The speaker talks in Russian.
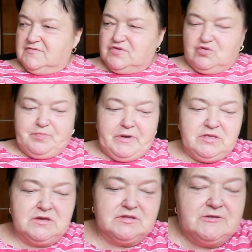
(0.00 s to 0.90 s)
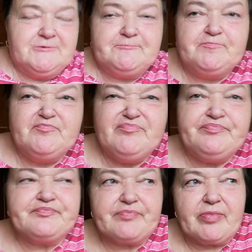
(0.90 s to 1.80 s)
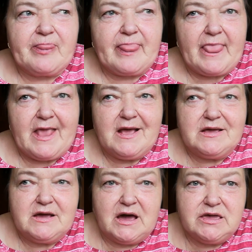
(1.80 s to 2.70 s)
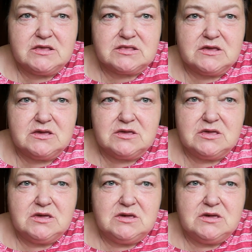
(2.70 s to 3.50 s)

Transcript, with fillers: все понятно. А это